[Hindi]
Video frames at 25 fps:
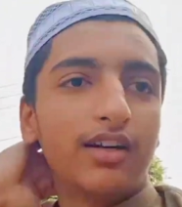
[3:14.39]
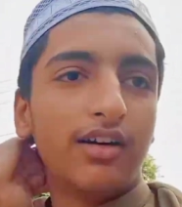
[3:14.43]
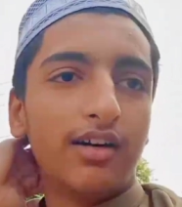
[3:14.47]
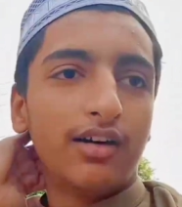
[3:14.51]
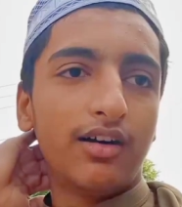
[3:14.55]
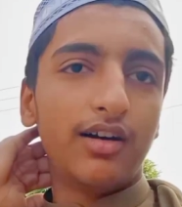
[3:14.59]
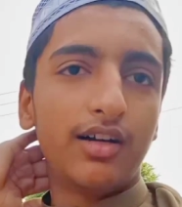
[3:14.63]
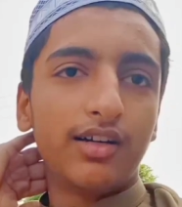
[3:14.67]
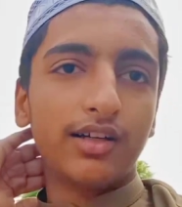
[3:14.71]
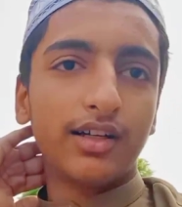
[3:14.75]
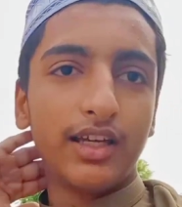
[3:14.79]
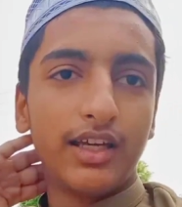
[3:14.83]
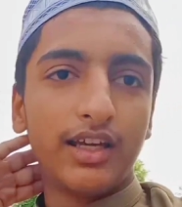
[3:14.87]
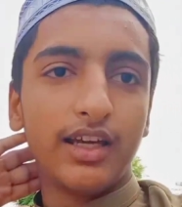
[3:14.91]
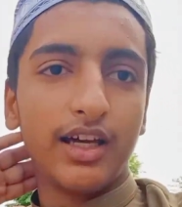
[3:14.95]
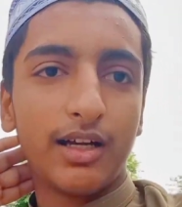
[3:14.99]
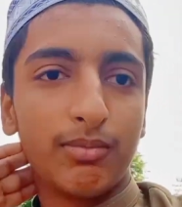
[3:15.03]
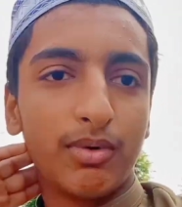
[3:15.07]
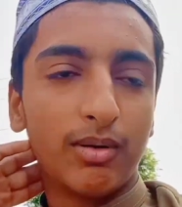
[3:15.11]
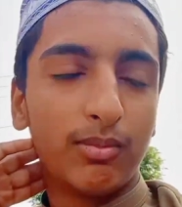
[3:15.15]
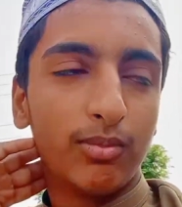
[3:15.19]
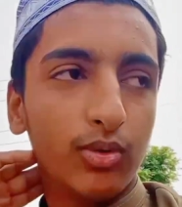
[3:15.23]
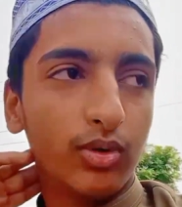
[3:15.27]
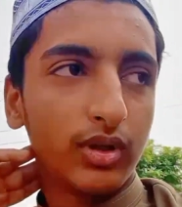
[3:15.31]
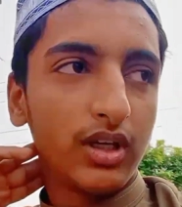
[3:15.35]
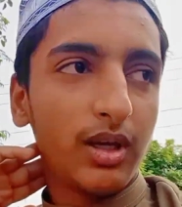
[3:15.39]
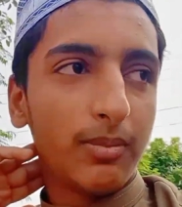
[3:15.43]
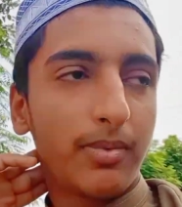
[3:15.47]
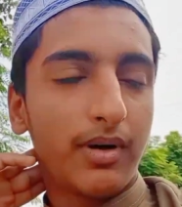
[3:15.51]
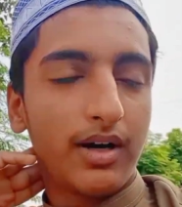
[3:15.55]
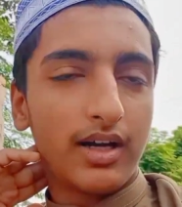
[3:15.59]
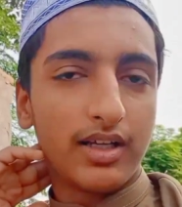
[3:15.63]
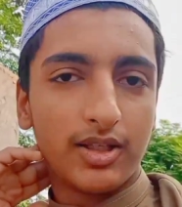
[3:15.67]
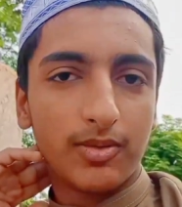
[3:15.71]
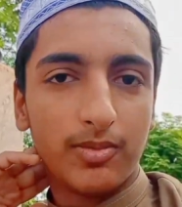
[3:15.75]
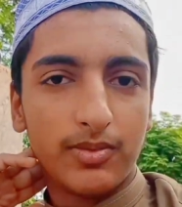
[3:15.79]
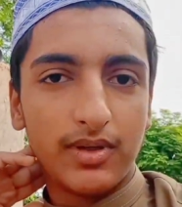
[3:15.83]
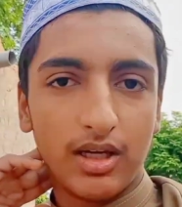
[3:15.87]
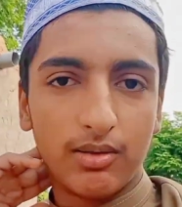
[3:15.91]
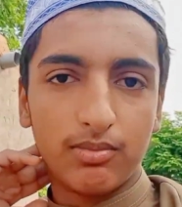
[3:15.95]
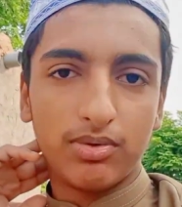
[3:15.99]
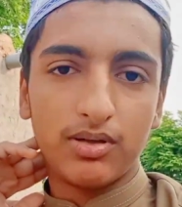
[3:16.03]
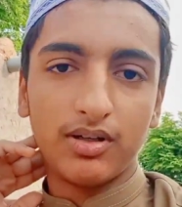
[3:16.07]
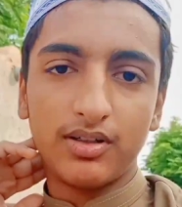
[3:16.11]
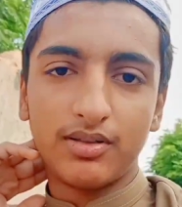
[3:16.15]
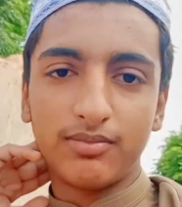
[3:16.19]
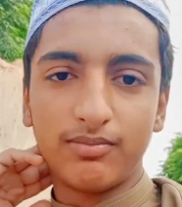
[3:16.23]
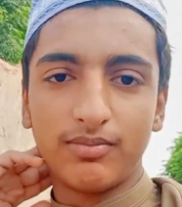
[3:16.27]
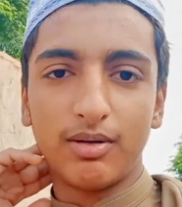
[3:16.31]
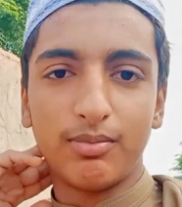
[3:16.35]
आ गए यार बबलू के पास भी अब
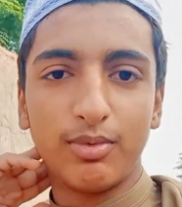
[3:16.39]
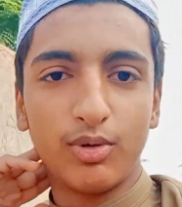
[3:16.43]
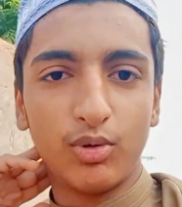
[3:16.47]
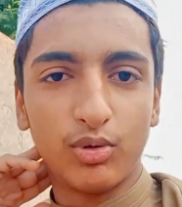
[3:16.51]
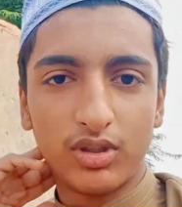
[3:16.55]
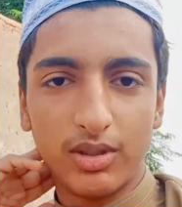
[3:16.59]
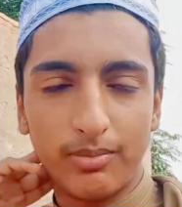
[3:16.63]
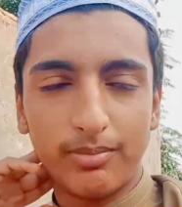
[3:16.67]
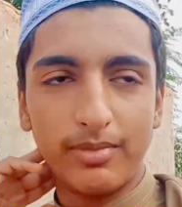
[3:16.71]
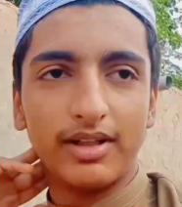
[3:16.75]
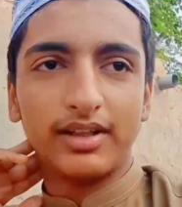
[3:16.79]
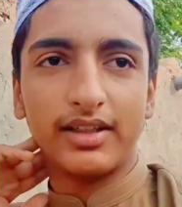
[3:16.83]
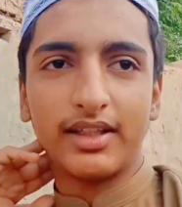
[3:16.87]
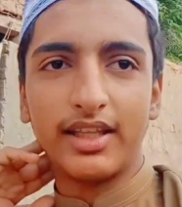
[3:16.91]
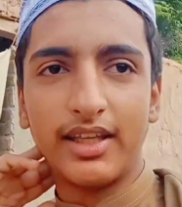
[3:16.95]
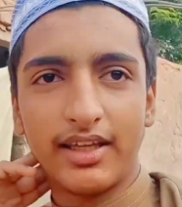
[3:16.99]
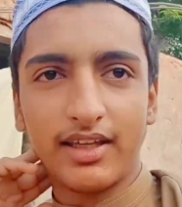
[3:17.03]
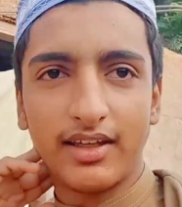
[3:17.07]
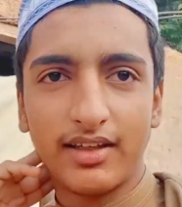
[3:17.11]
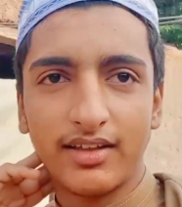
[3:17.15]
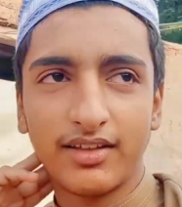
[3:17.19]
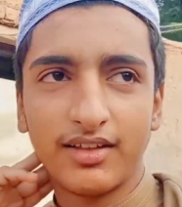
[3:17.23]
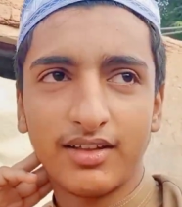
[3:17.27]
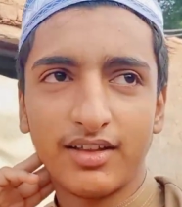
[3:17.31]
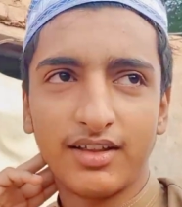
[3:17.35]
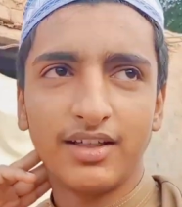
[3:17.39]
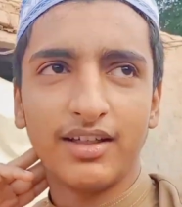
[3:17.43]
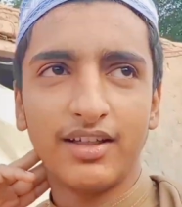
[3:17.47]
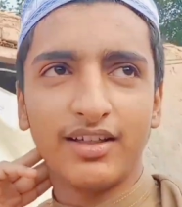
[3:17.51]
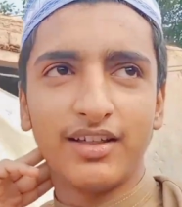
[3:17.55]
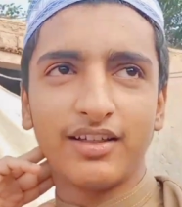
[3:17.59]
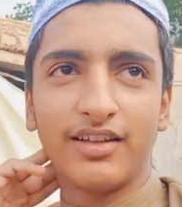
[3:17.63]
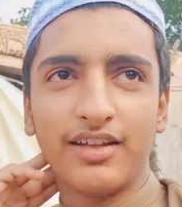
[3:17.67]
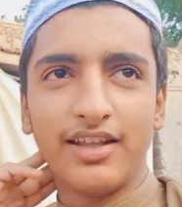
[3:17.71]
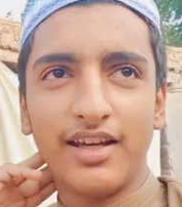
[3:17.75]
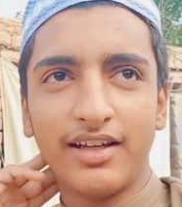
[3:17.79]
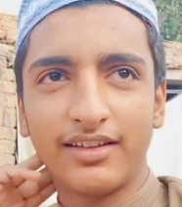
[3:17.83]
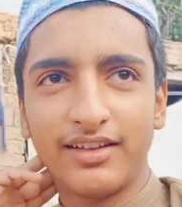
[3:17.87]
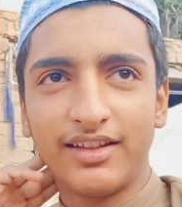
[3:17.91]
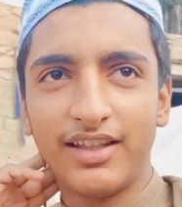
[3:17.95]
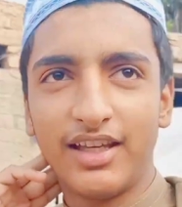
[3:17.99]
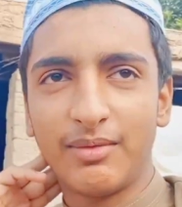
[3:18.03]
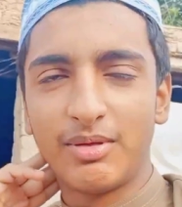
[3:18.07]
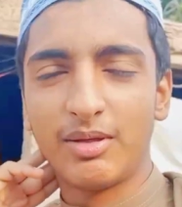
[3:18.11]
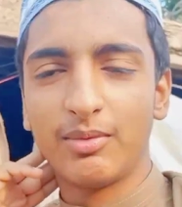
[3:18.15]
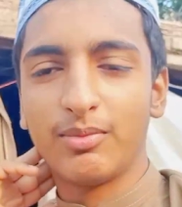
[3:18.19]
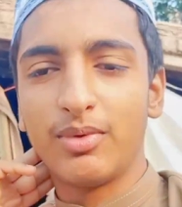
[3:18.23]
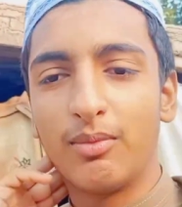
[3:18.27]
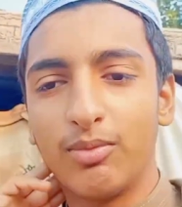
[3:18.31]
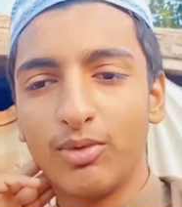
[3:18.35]
बबलू से मिलते हैं देखते
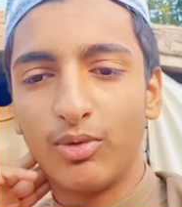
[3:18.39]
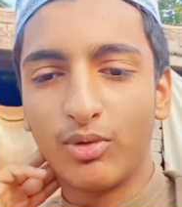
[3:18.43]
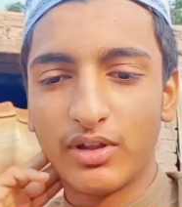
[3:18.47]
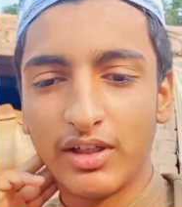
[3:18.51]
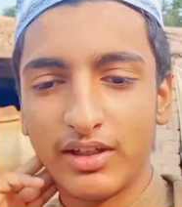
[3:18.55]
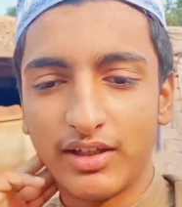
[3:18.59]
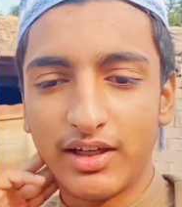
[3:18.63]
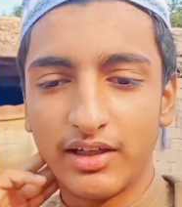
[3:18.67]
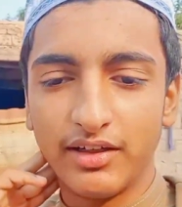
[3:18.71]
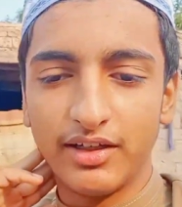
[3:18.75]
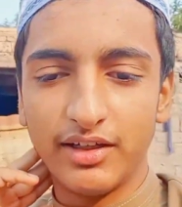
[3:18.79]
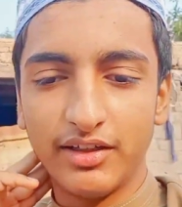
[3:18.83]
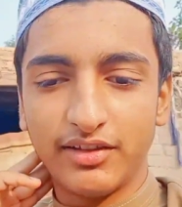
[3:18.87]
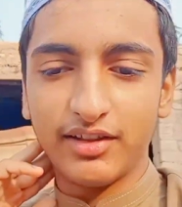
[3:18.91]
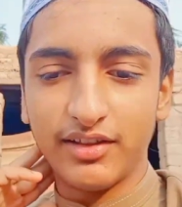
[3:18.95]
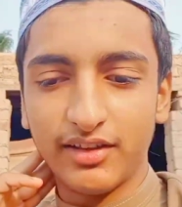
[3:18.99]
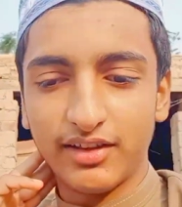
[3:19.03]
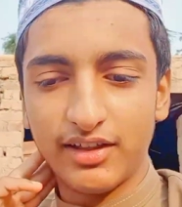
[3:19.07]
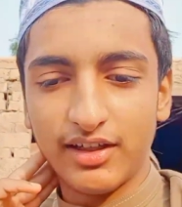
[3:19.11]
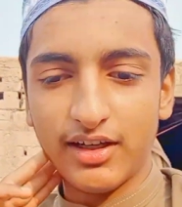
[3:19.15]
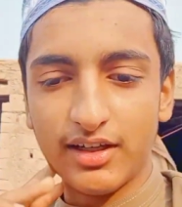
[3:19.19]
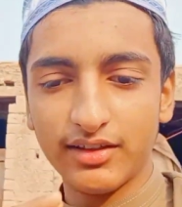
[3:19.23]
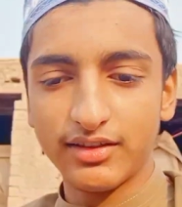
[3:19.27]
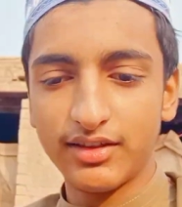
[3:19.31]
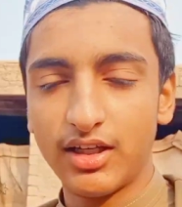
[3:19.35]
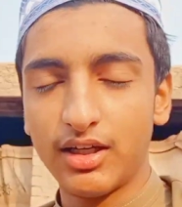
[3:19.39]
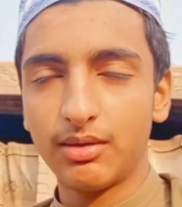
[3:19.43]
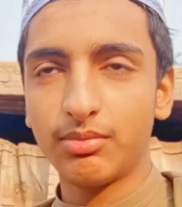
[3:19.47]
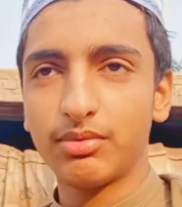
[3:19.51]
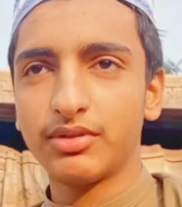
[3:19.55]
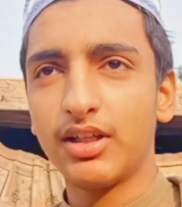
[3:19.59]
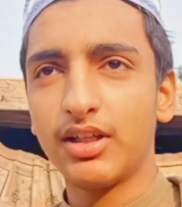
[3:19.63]
हैं फिर बबलू की कंडीशन क्या हिसाब